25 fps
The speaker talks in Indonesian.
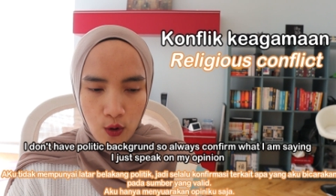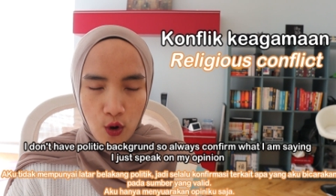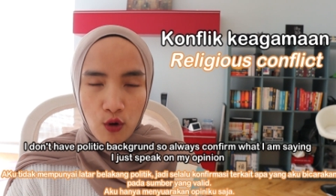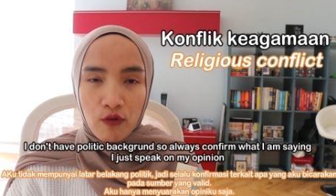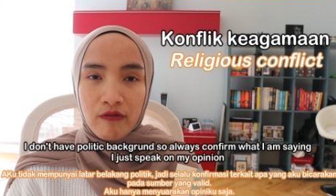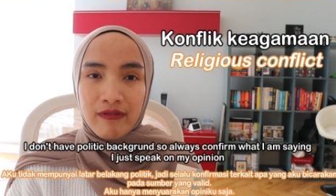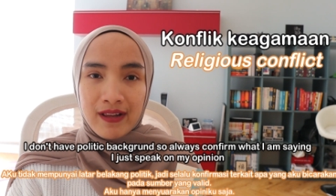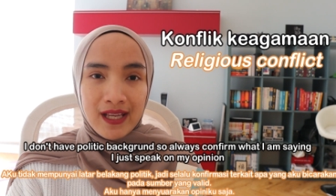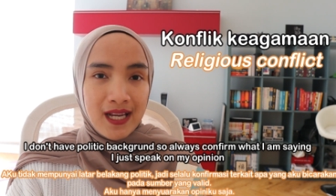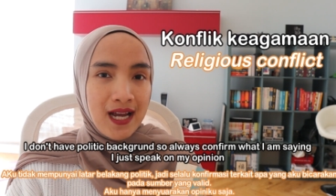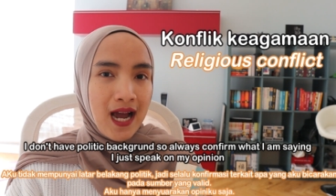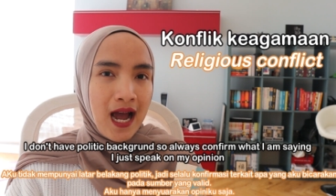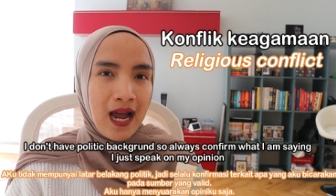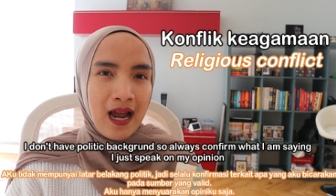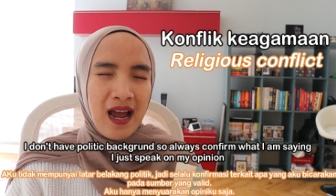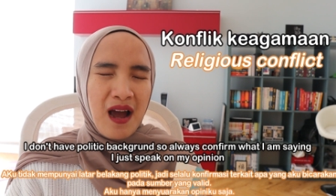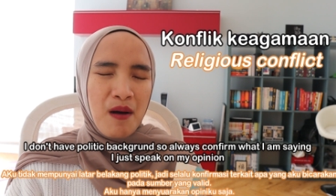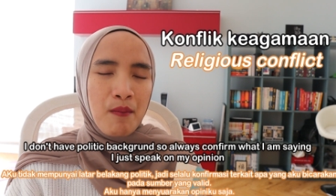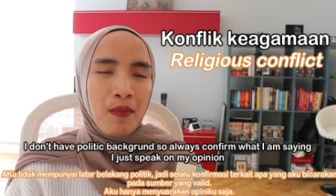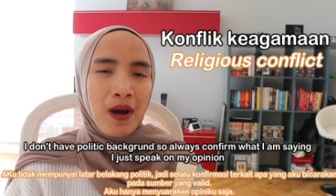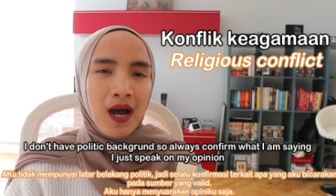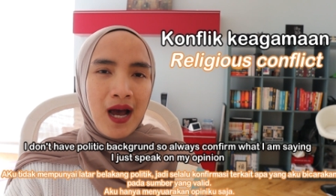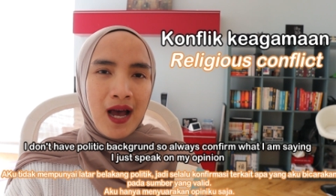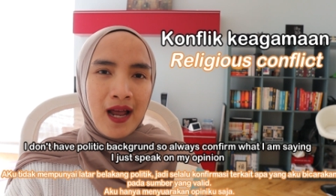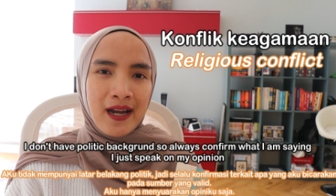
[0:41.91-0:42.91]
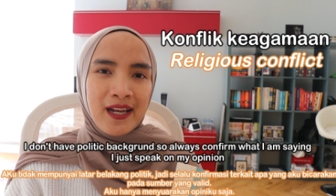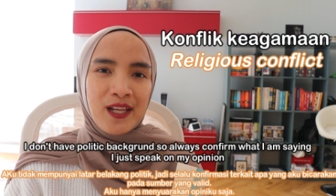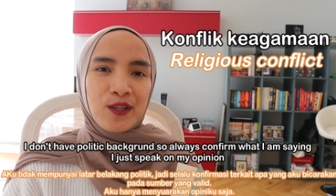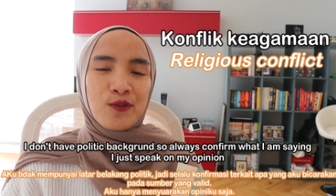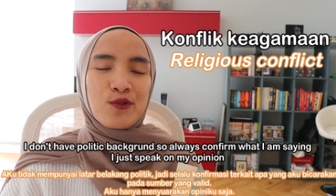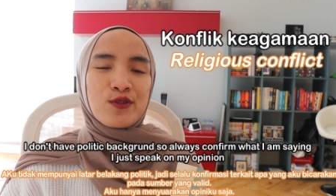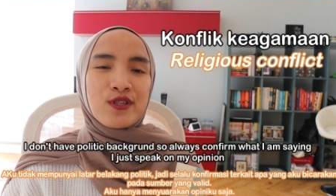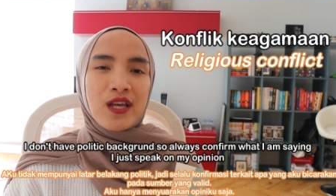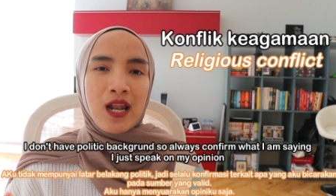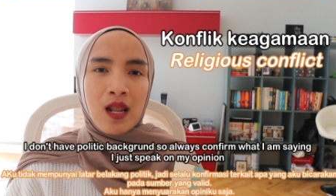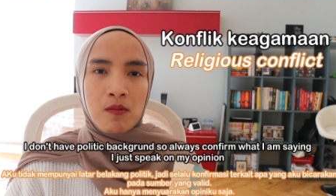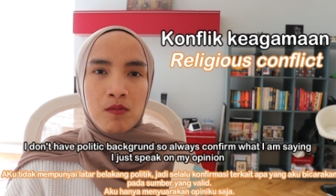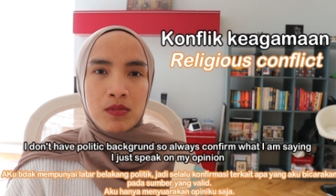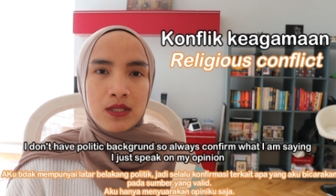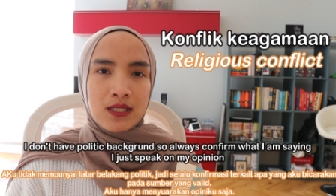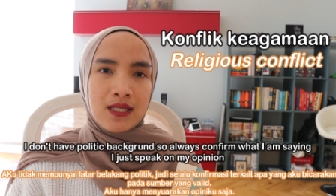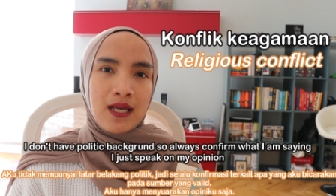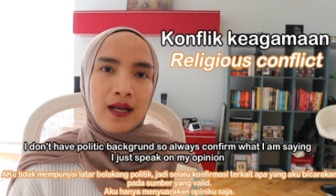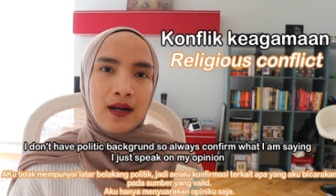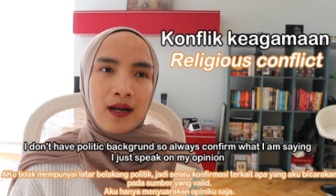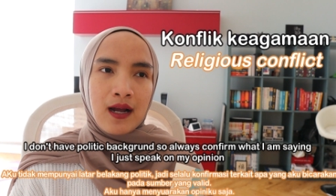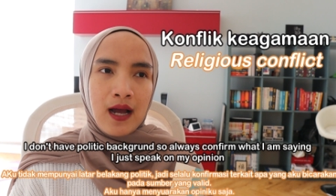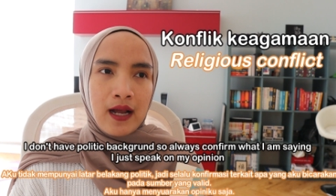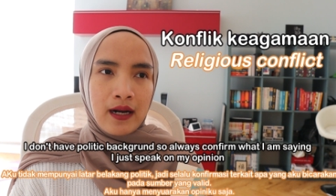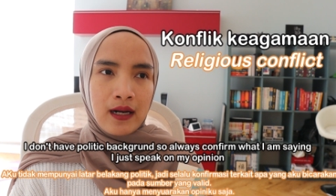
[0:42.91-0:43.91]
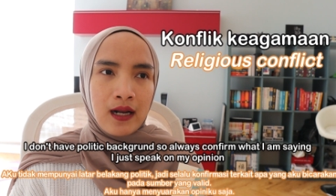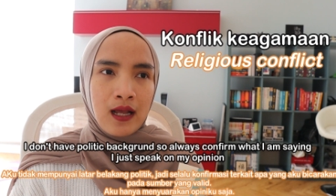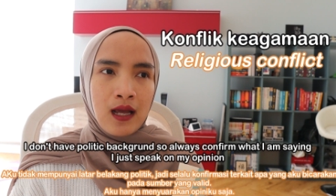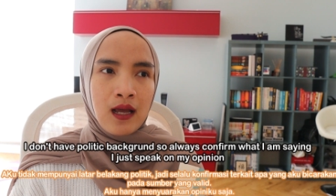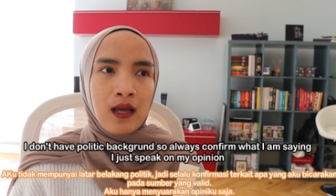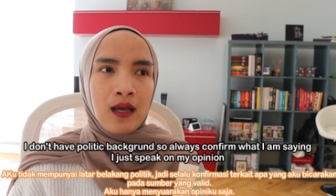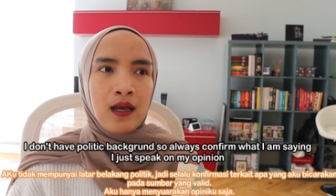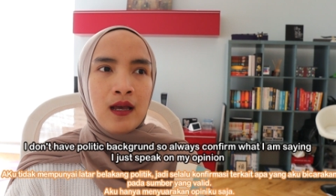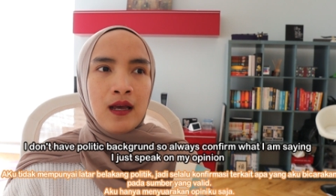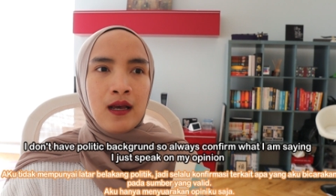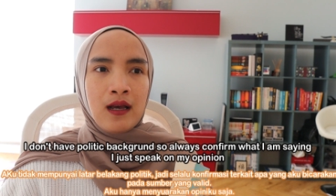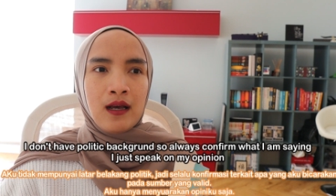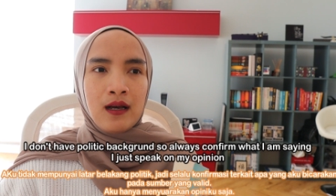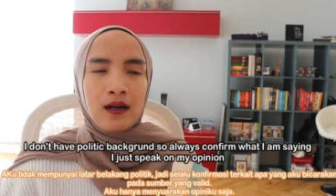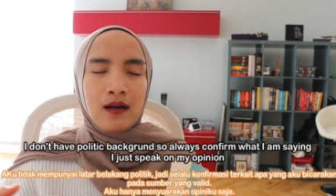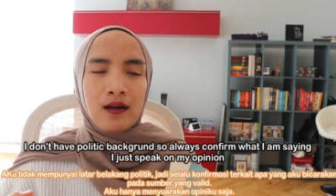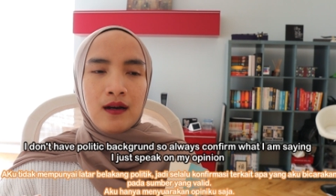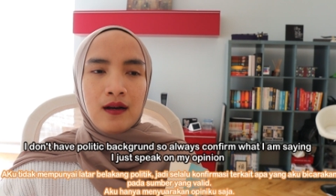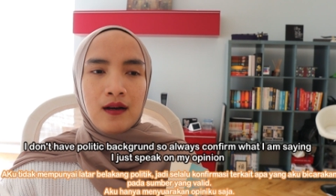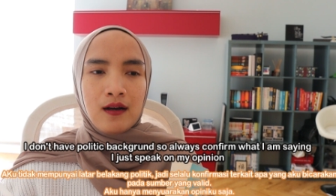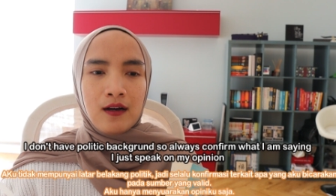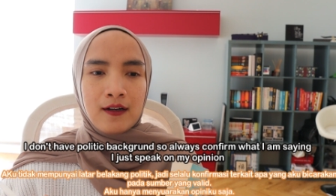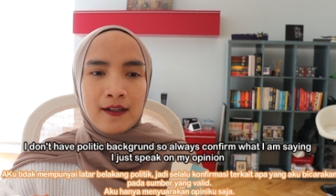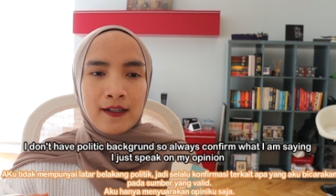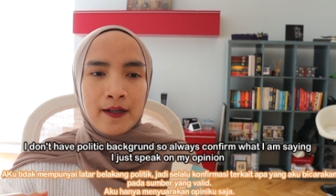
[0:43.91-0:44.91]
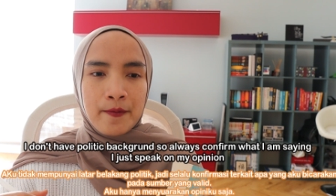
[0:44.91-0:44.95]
konflik keagamaan itu salah besar karena e,